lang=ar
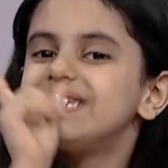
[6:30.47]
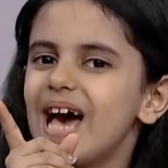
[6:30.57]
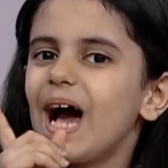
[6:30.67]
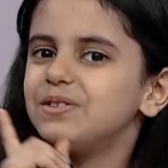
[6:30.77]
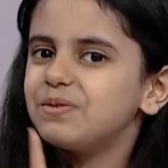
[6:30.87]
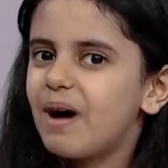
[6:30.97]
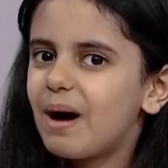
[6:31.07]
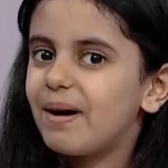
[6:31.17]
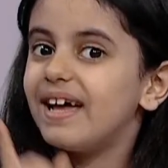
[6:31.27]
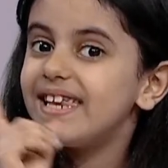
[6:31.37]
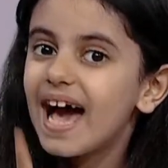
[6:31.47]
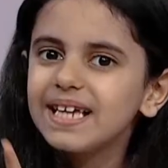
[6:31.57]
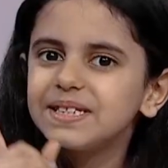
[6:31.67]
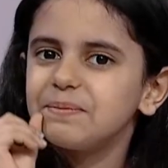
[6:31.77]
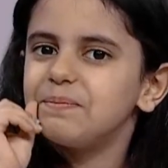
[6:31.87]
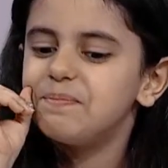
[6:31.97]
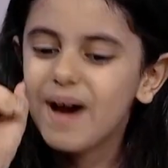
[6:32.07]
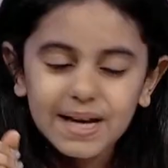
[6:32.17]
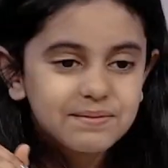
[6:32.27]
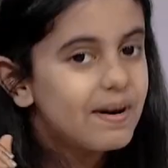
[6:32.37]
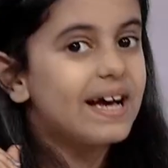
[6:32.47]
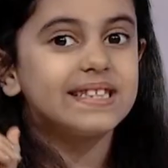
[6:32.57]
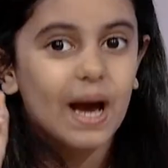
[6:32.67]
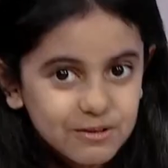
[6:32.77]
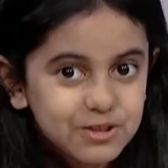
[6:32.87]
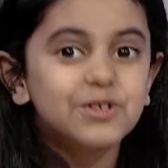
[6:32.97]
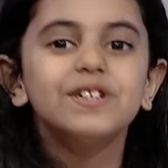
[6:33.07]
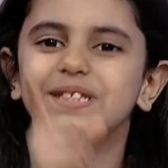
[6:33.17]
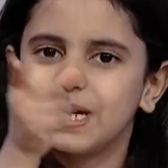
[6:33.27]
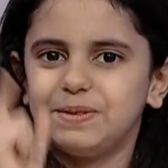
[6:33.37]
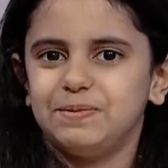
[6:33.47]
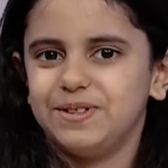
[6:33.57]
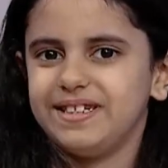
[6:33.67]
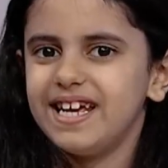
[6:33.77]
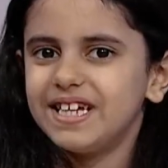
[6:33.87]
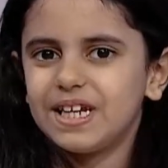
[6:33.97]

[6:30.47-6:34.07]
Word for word: ساعدوا ماما لازم بعد ما تحوسون ترتبون